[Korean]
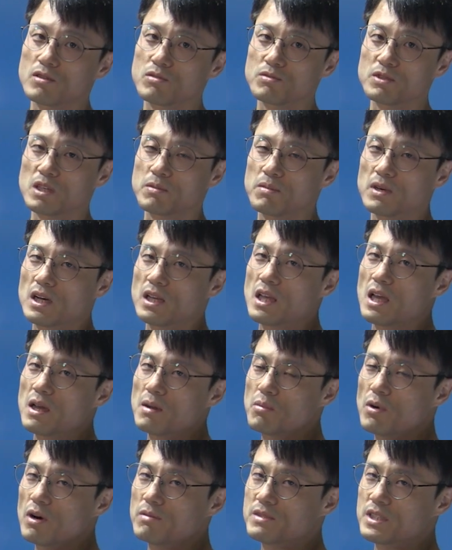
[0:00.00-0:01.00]

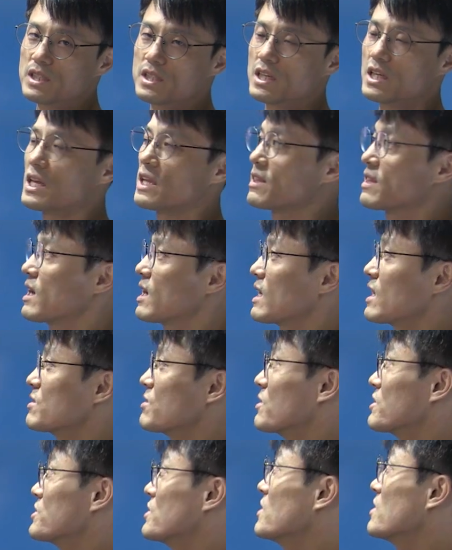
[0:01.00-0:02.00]
국민재판에 포함시키겠다라는
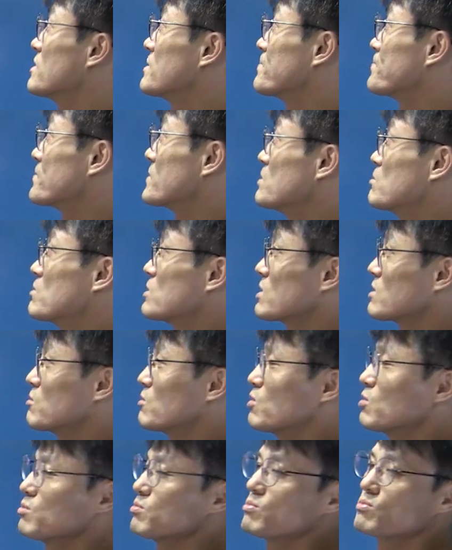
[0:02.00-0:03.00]
거죠.
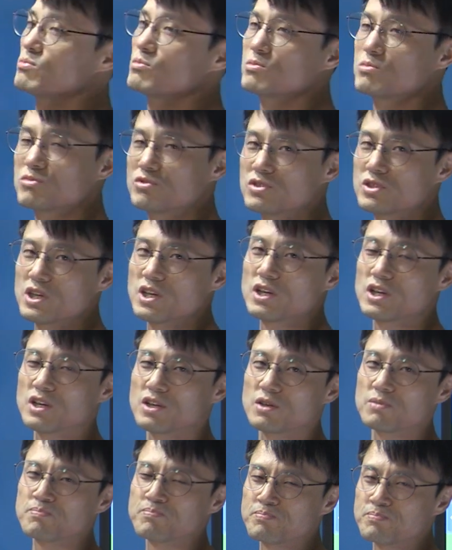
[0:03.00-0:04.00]
뭐
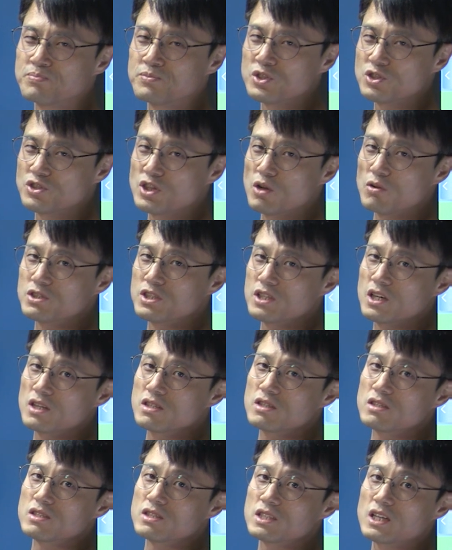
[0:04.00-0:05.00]
무죄 뭐, 수사의
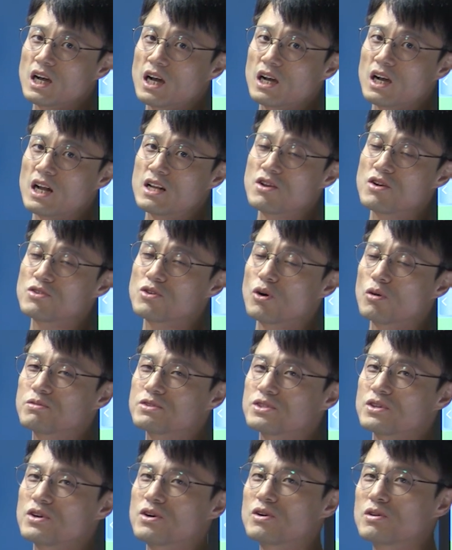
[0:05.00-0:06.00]
원칙과는 관련이
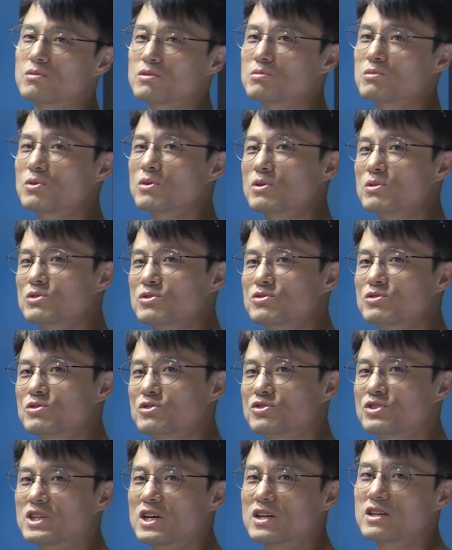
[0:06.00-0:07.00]
없어요. 뭐
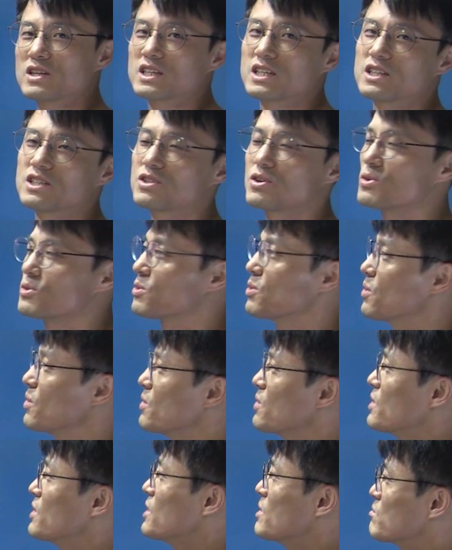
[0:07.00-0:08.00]
유죄를
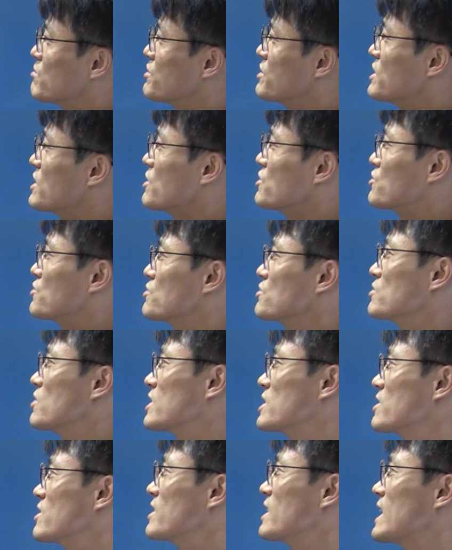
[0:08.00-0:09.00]
근거로 불이익을 주는 거
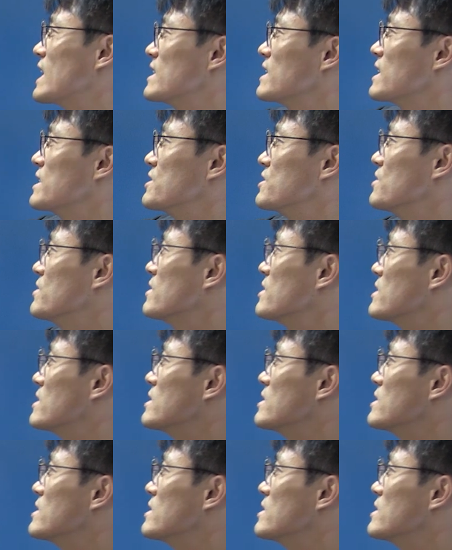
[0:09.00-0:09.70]
그런 건 아니겠죠.